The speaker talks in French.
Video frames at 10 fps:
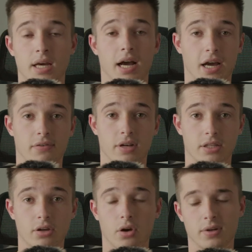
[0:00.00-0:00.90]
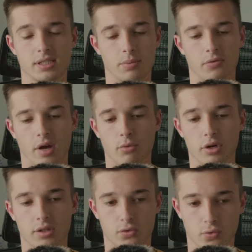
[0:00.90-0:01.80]
un réflecteur, en fait, ça peut
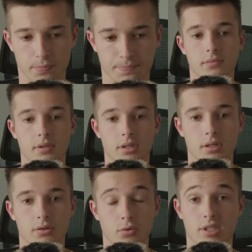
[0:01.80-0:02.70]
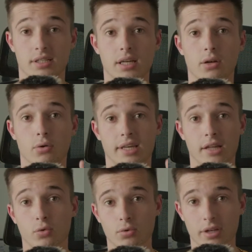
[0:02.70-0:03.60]
vraiment être tout. Donc c'était le
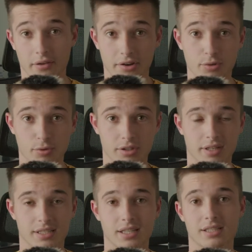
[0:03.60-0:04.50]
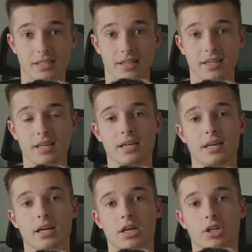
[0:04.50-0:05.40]
4 août, la veille de mon anniversaire cette année,
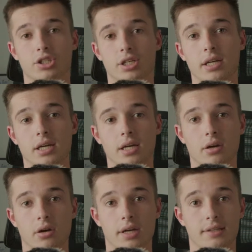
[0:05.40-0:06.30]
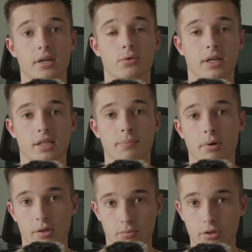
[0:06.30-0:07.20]
j'ai euh, été contacté
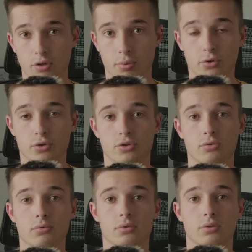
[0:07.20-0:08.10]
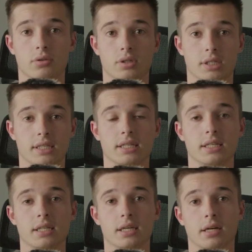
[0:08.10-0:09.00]
par une boîte de production
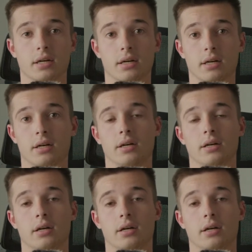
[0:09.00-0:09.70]
qui euh,